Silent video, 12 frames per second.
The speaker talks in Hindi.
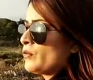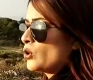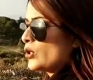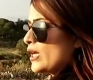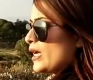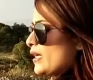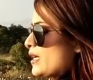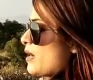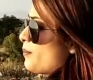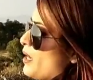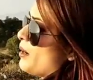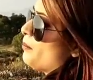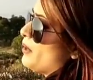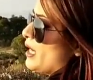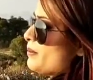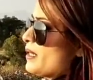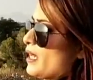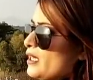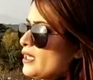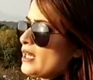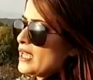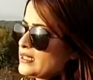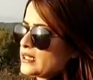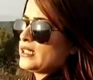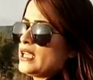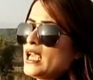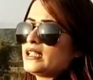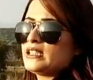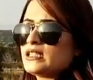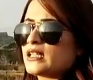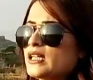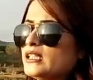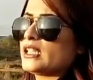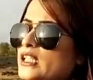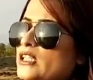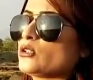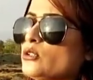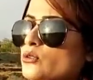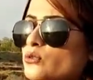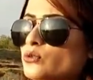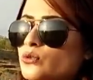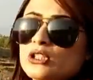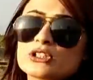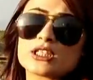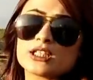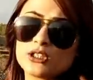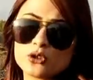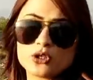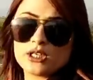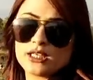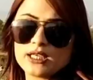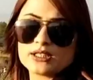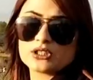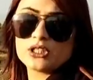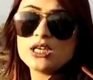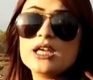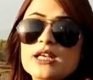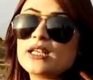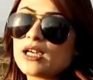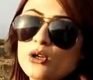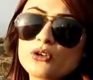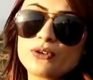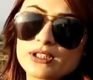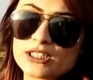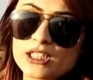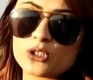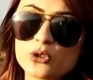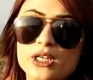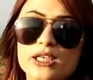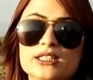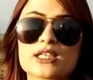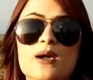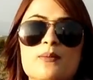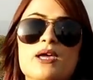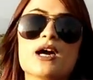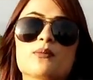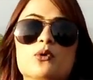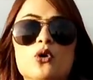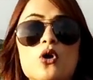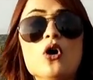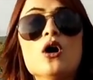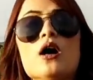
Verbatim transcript: तो ये है कि यहाँ पे आप घर बना के रह सकते हैं ऐसी जगह नहीं है कि कोई चक्री रोड नहीं है जी ना कोई फतेह जंग रोड है कि जहाँ पर आपको